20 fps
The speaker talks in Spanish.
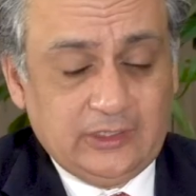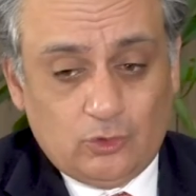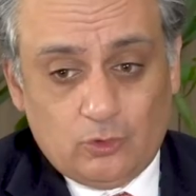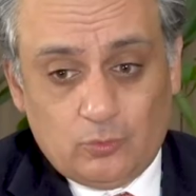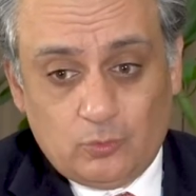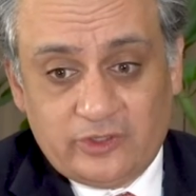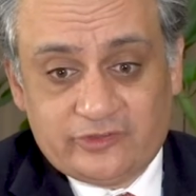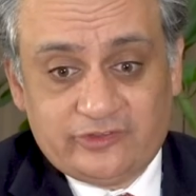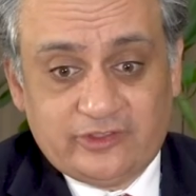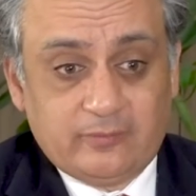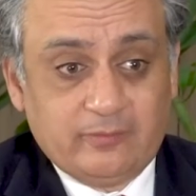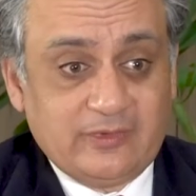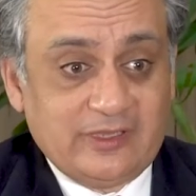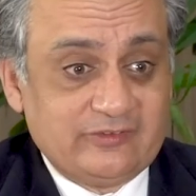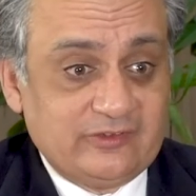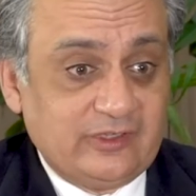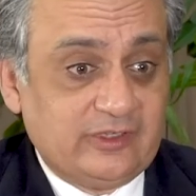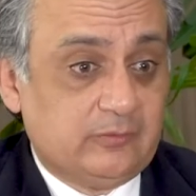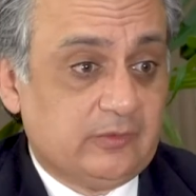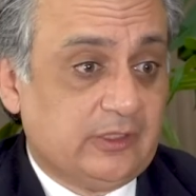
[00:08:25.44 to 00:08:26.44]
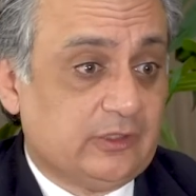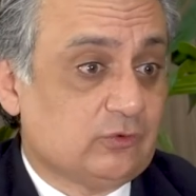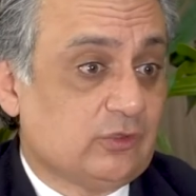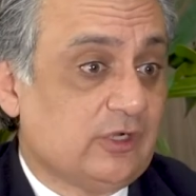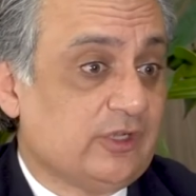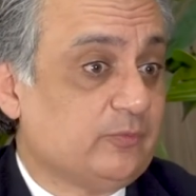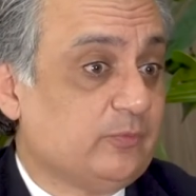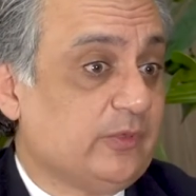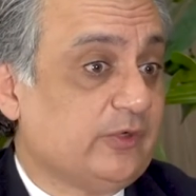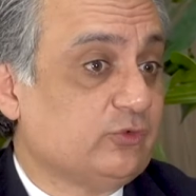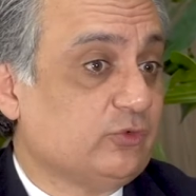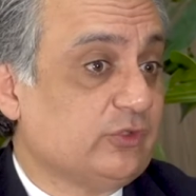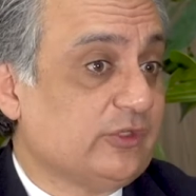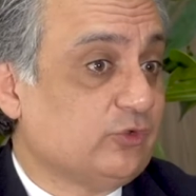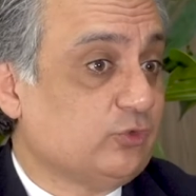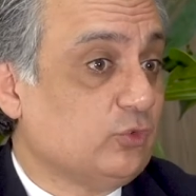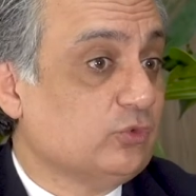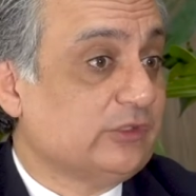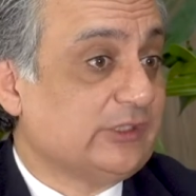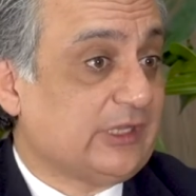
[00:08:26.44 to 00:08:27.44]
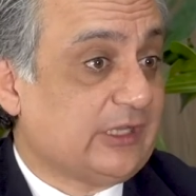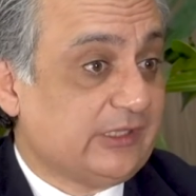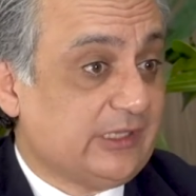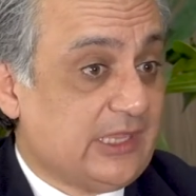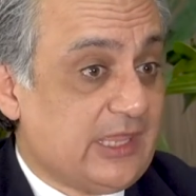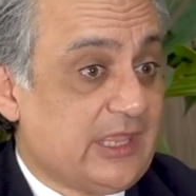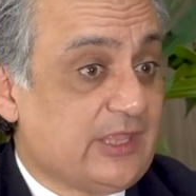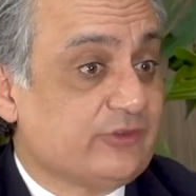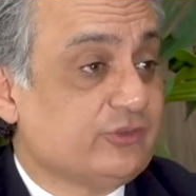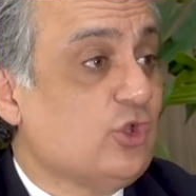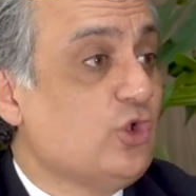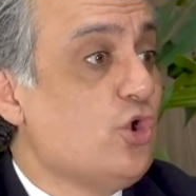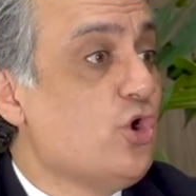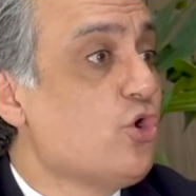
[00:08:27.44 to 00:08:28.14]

cómo hacer más seguimiento a las personas contagiadas,